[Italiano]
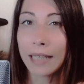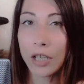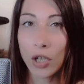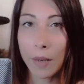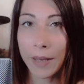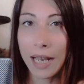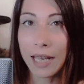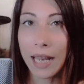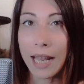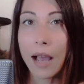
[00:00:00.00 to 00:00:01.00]
indagine
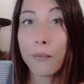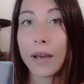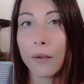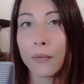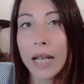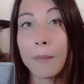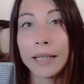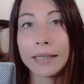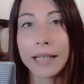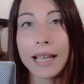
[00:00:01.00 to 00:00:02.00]
parallela farà
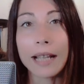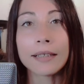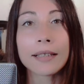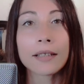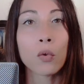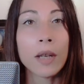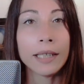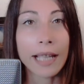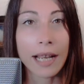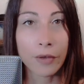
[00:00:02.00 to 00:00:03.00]
finalmente chiarezza
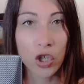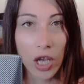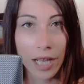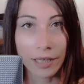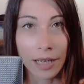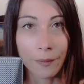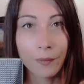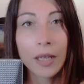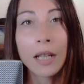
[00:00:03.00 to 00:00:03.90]
sull'intera vicenda.